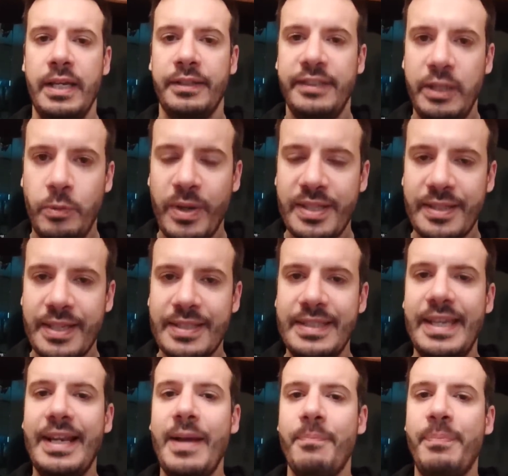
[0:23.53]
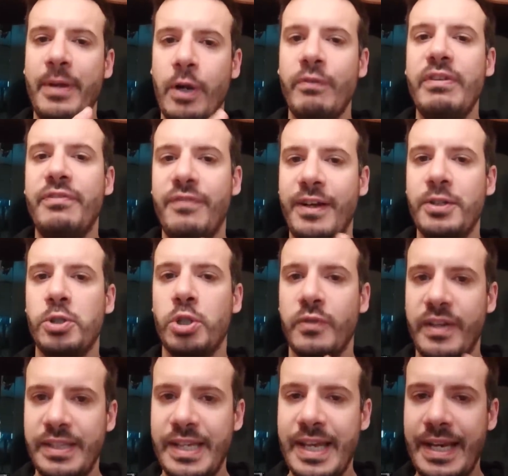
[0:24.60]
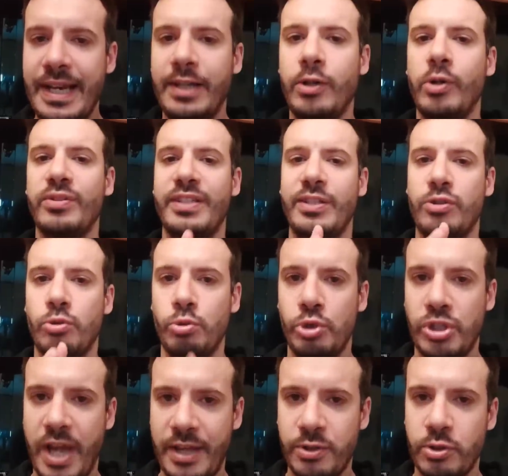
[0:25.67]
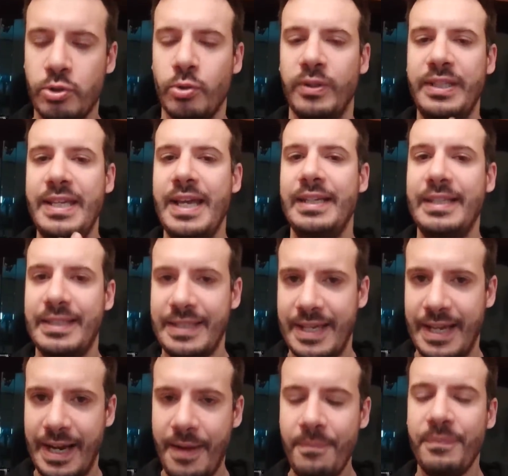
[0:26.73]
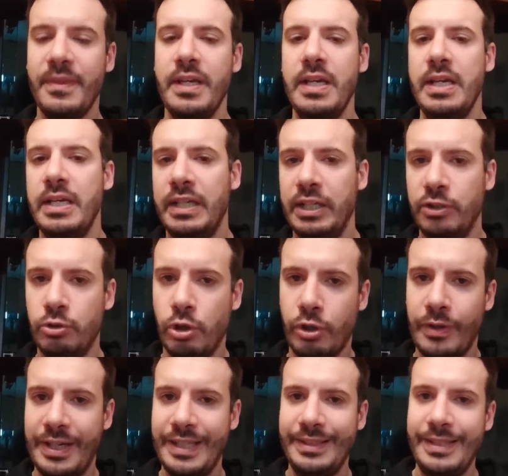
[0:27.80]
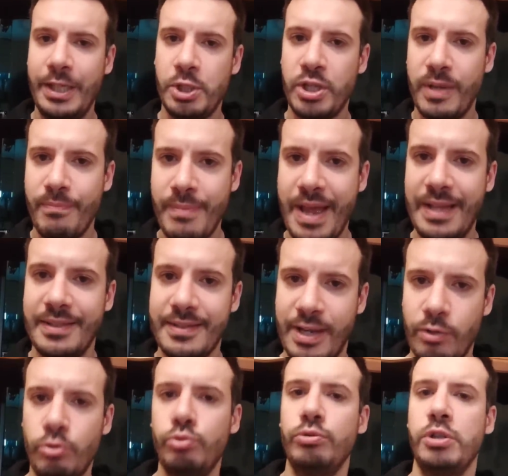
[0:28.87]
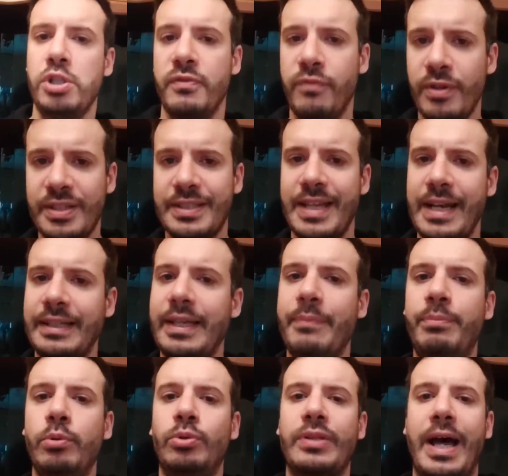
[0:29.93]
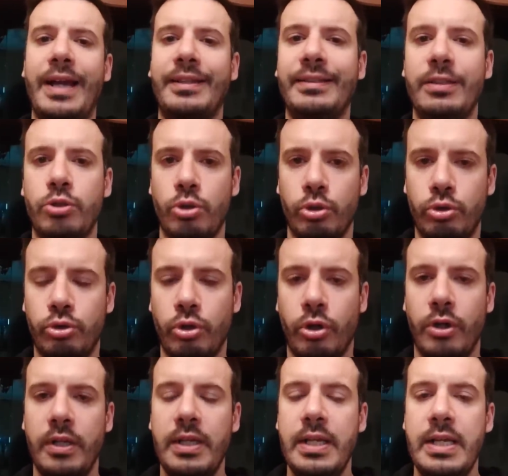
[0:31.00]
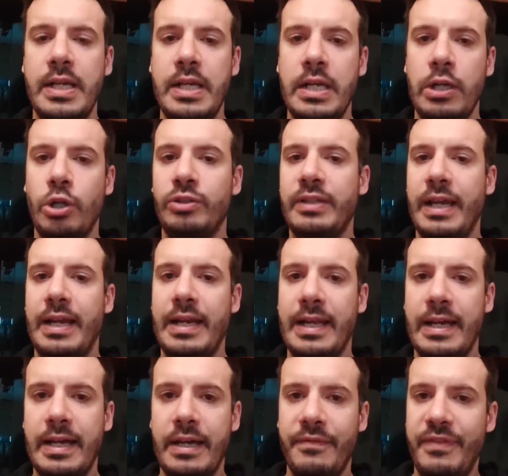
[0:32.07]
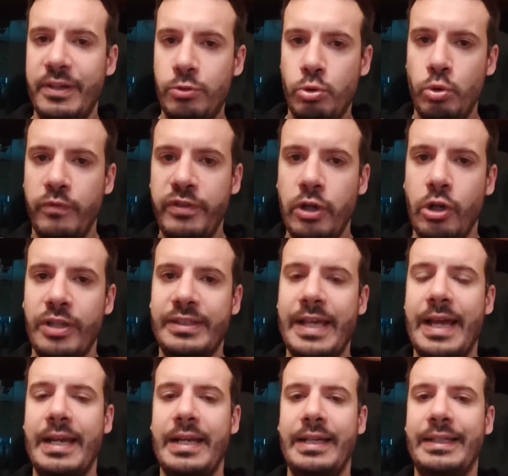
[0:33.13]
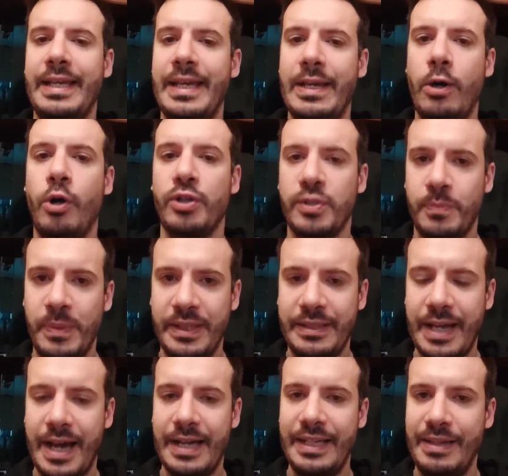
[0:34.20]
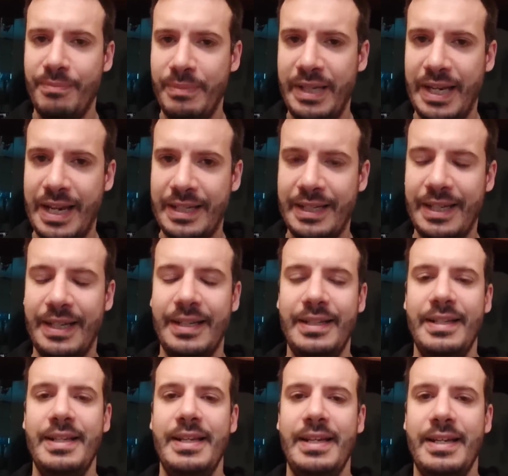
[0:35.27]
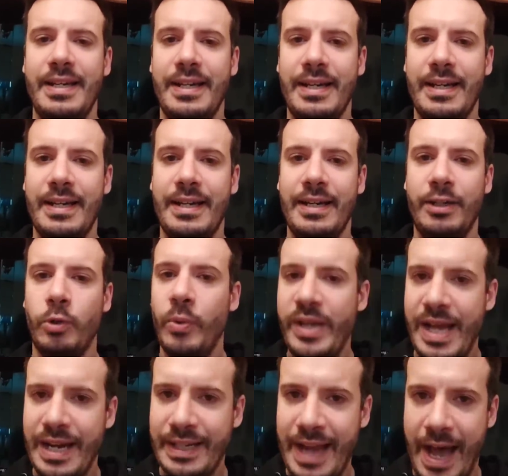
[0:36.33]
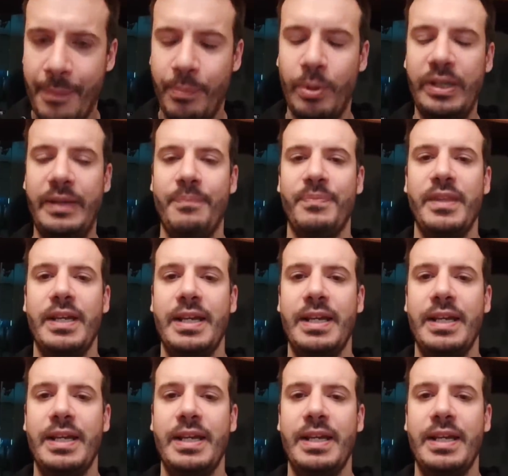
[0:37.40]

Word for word: di questa sera, però vi faccio vedere cosa è successo ieri sera intorno alle 10 e mezza, 11, forse anche più tardi, sotto l'hotel Vesuvio, l'hotel che ospita il Milan eh, qui a Napoli.